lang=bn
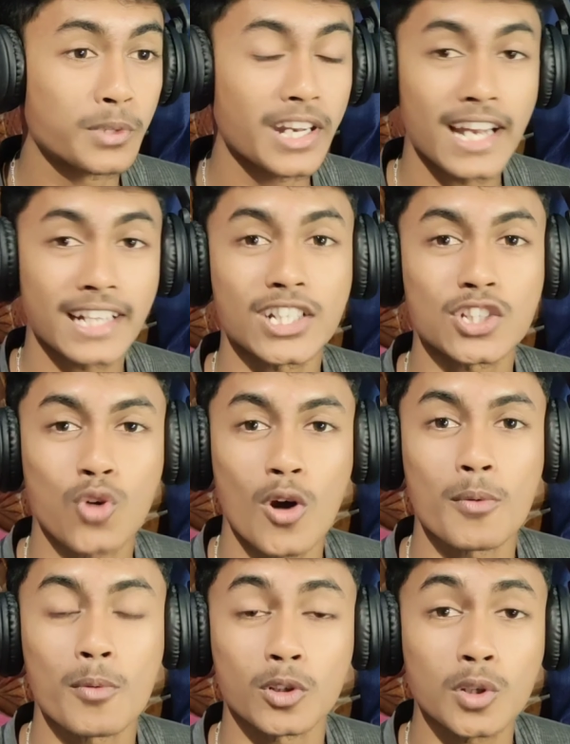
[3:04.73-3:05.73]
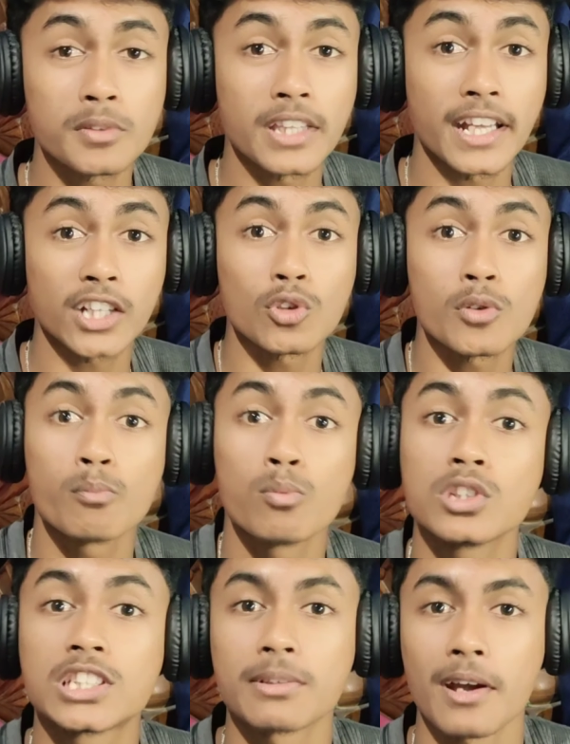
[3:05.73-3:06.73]
ট্রেলারটা সর্বপ্রথম দেখে তুমি
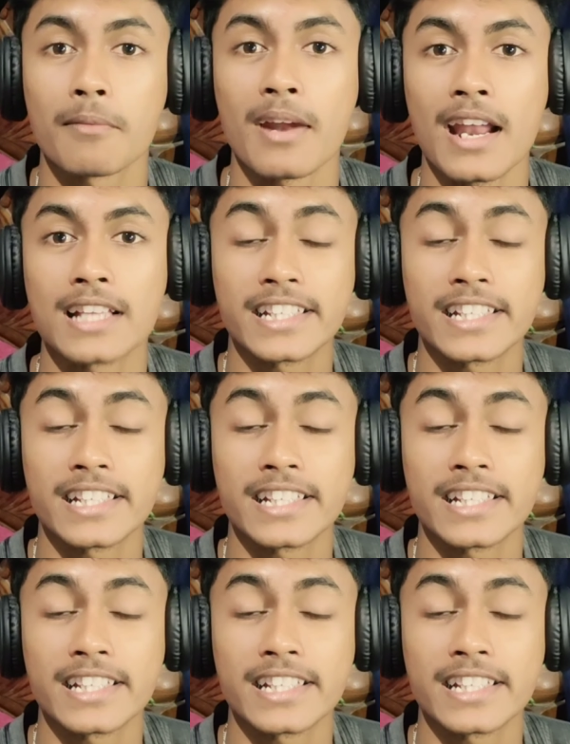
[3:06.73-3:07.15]
বুঝতে পারবে না